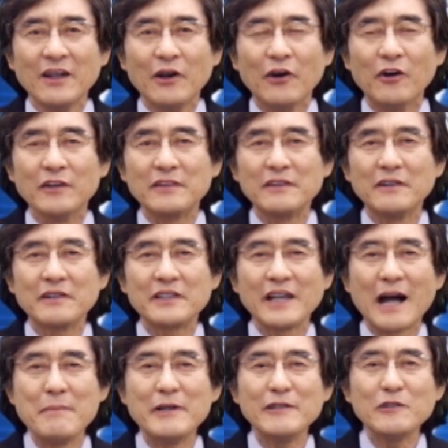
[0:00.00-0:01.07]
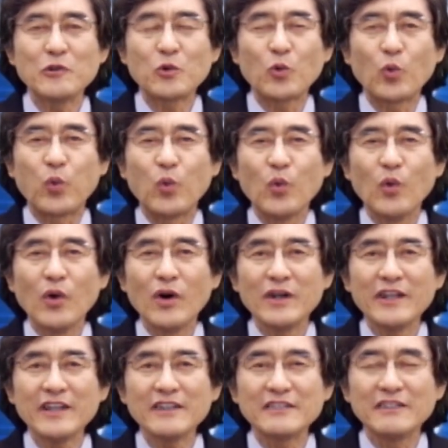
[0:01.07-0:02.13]
어떻게 하면
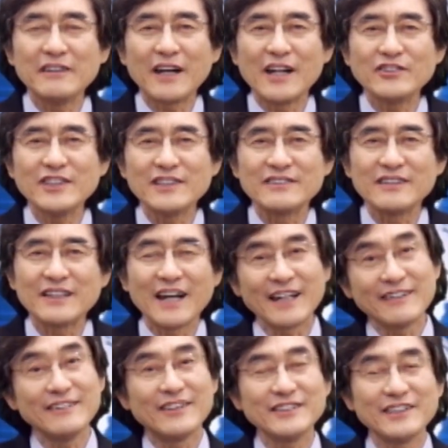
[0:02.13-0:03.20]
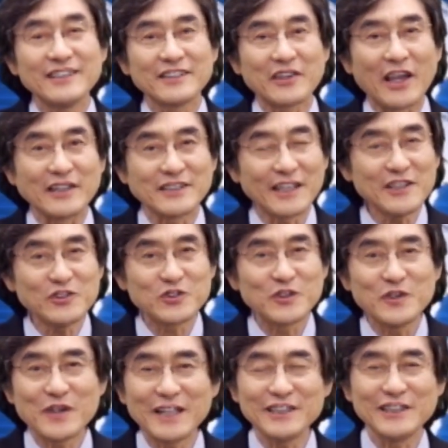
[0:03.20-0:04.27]
구원에 들어갈 수 있을까 하는 것이 굉장히
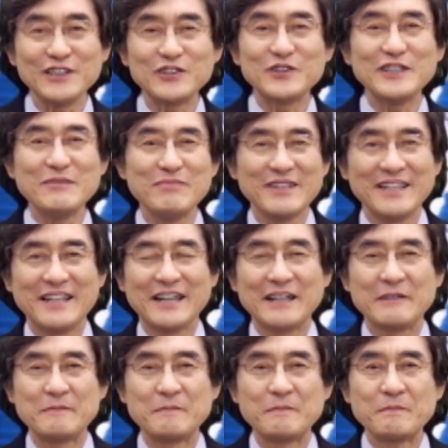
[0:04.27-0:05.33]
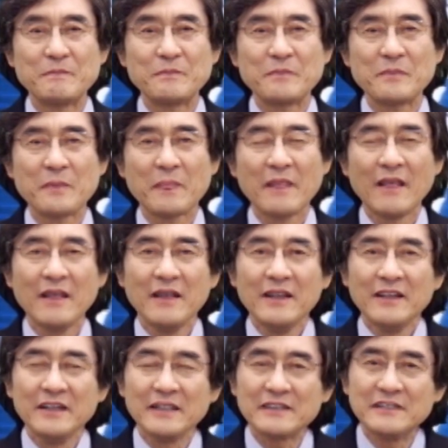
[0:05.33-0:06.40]
중요한 이슈입니다.
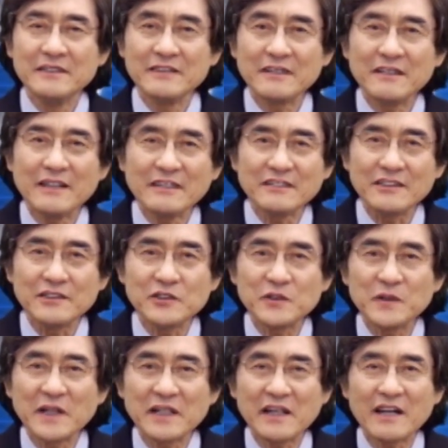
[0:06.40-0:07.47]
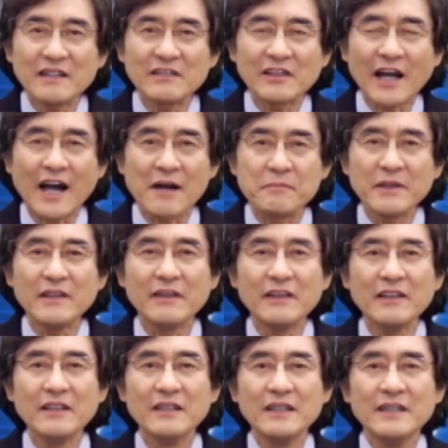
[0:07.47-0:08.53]
예, 그러한 이슈에 대한
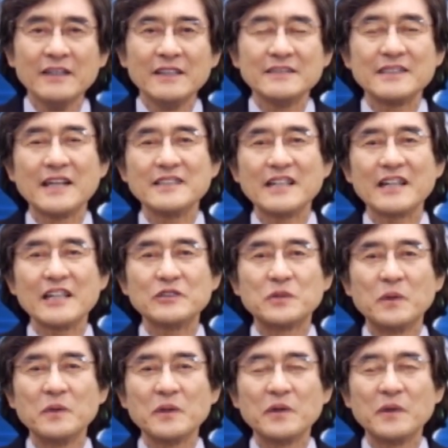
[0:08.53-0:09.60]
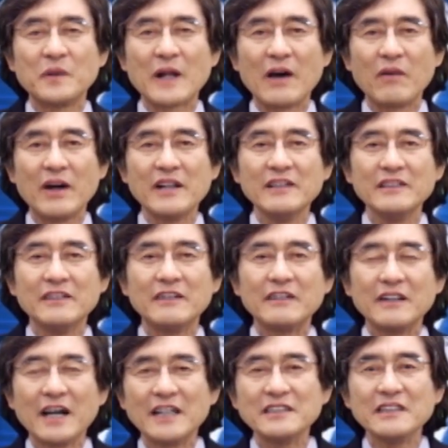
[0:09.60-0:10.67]
답이 세상의 종교라고 하는
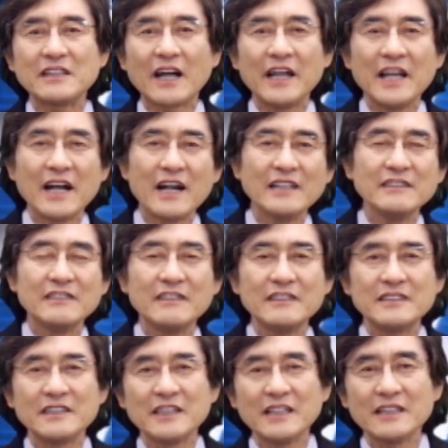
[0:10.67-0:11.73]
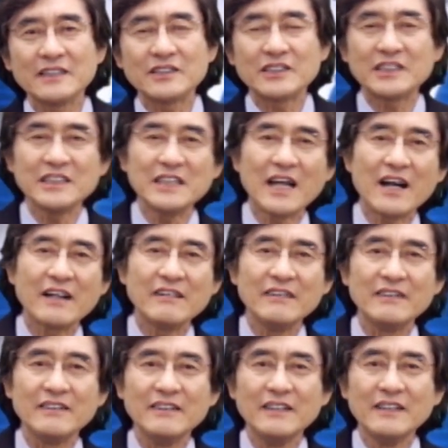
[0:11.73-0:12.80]
여러 가지 다양한 형식의
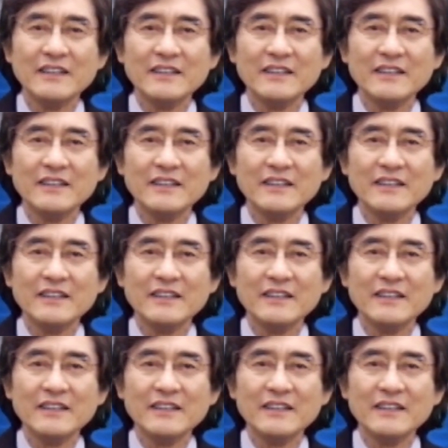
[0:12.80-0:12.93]
신앙을